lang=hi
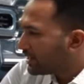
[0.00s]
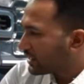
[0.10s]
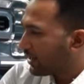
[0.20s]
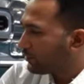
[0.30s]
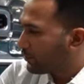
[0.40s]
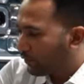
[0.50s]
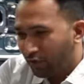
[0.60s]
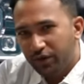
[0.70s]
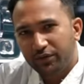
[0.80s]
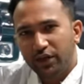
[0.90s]
चाहे वो
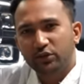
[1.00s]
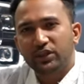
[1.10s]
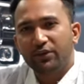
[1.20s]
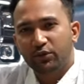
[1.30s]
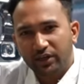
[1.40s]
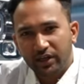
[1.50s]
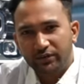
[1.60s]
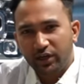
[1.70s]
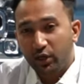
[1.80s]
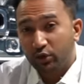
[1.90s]
फॉरवर्ड वाले हों चाहे वो रियर
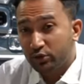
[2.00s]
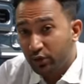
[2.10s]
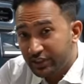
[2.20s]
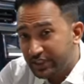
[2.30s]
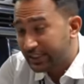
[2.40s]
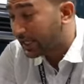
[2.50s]
वाले हों और उसको असिस्ट